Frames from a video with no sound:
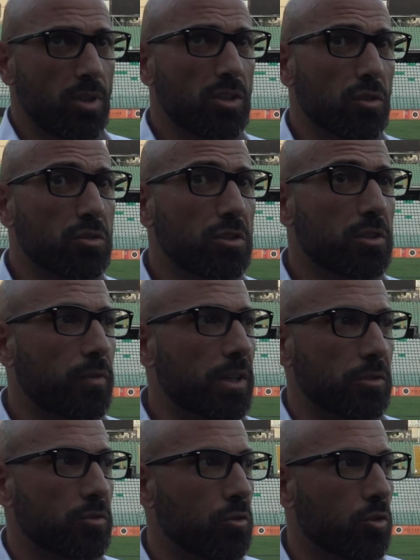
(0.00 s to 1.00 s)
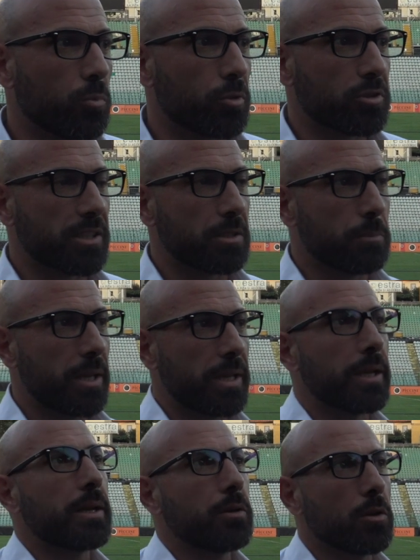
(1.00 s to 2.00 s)
sì, sono soddisfatto, si sono comportati
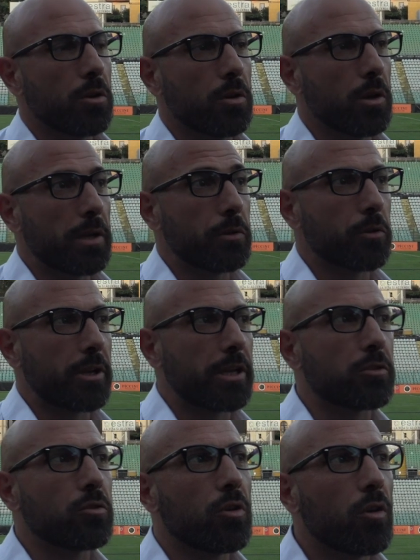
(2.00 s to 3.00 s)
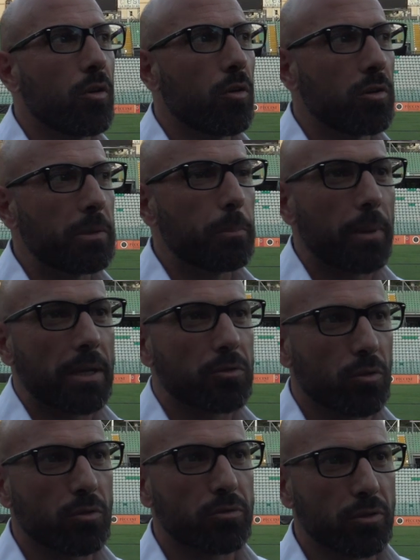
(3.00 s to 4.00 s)
bene, hanno, hanno retto
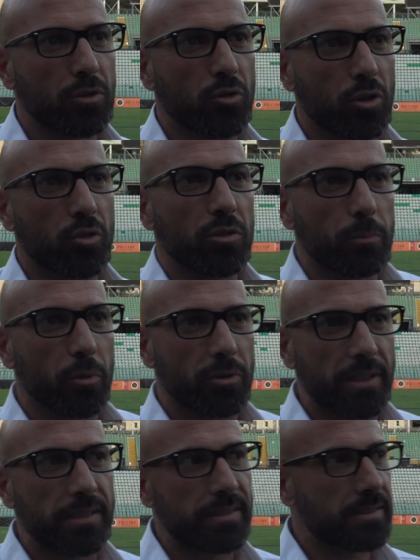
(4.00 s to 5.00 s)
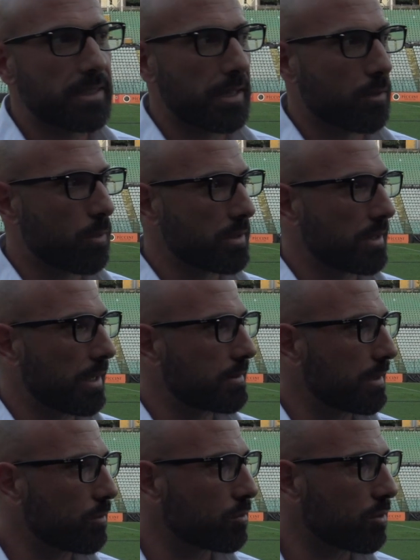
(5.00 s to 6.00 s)
l'impatto contro dei giocatori importanti, il Siena quasi, ha
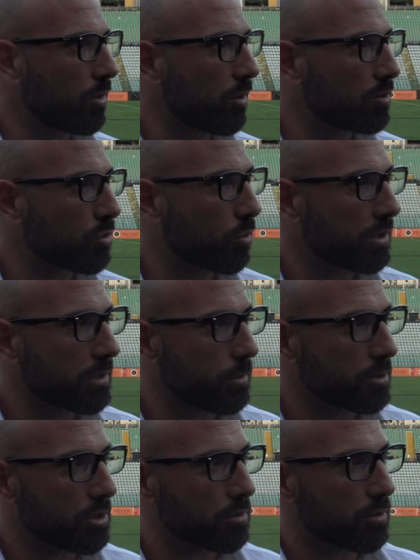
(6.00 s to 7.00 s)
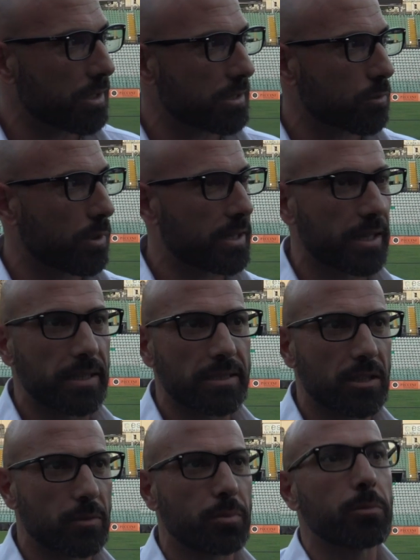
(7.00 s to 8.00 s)
tenuto il 50% della squadra che ha
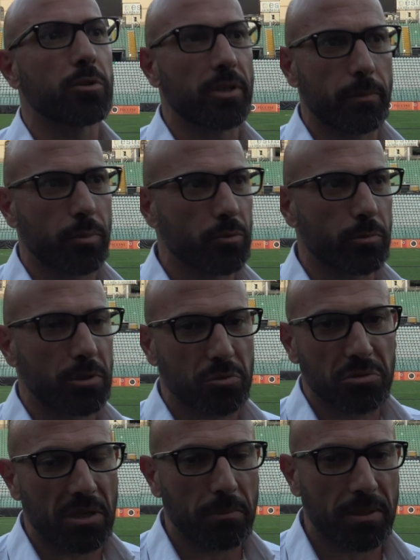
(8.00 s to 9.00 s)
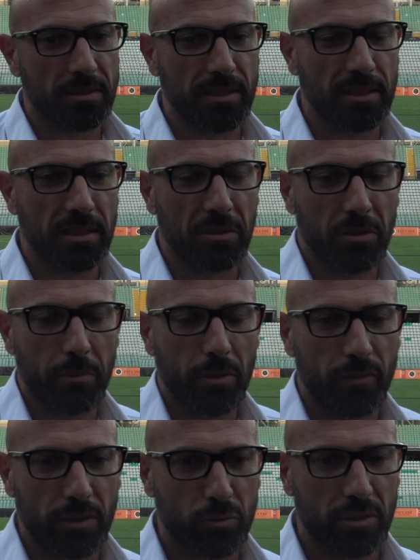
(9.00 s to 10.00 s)
iniziato il primo tempo per tutta la partita, noi
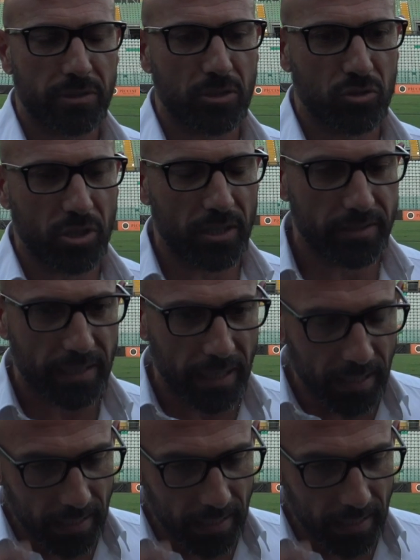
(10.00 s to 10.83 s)
abbiamo fatto altre scelte